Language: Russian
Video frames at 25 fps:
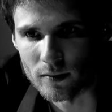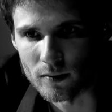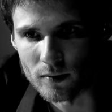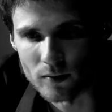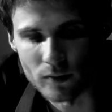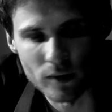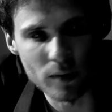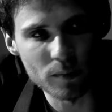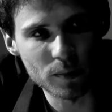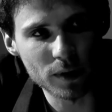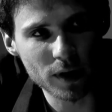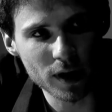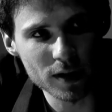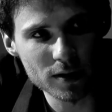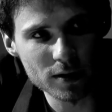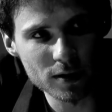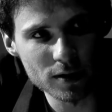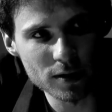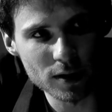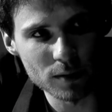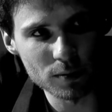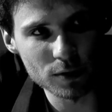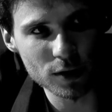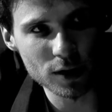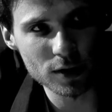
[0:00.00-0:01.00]
вам
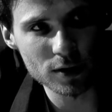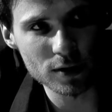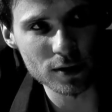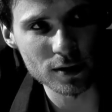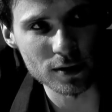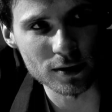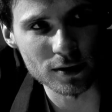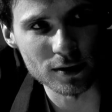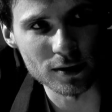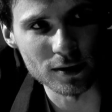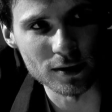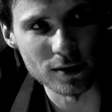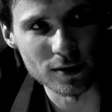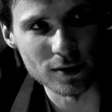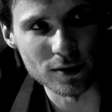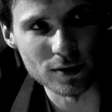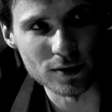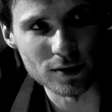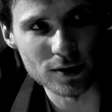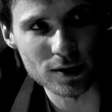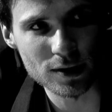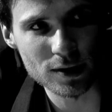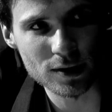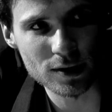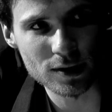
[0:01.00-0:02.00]
приходилось общаться
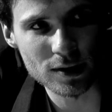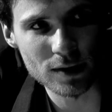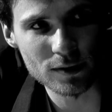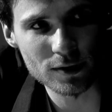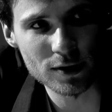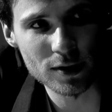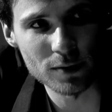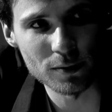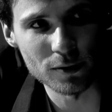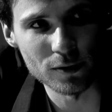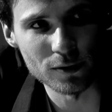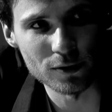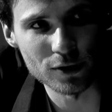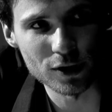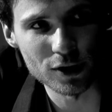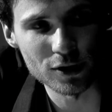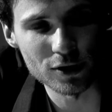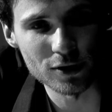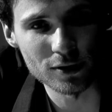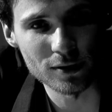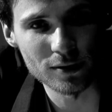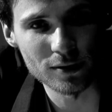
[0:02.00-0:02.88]
со всеми, часть,